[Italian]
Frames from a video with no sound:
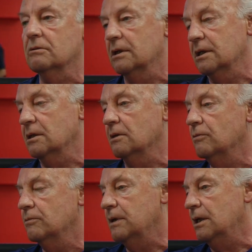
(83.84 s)
qualche
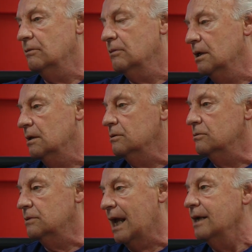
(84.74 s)
tempo prima,
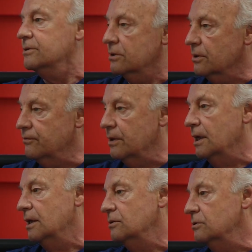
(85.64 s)
un altro
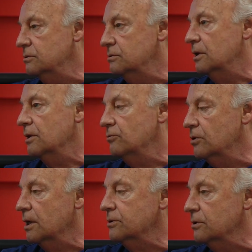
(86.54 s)
referendum
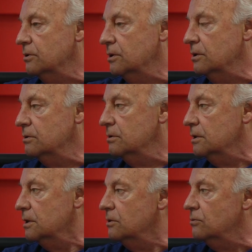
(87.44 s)
revocatorio
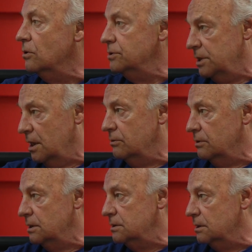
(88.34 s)
di Hugo
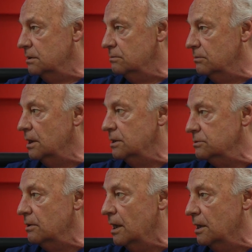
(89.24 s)
Chavez in
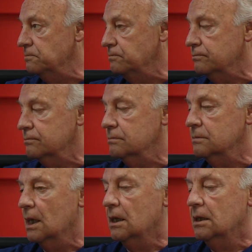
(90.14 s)
Venezuela.
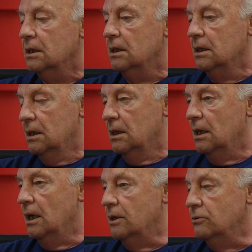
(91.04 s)

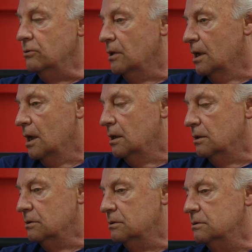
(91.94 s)
E le due
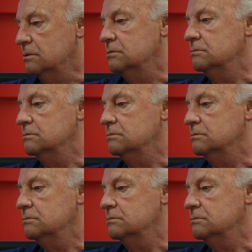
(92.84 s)
hanno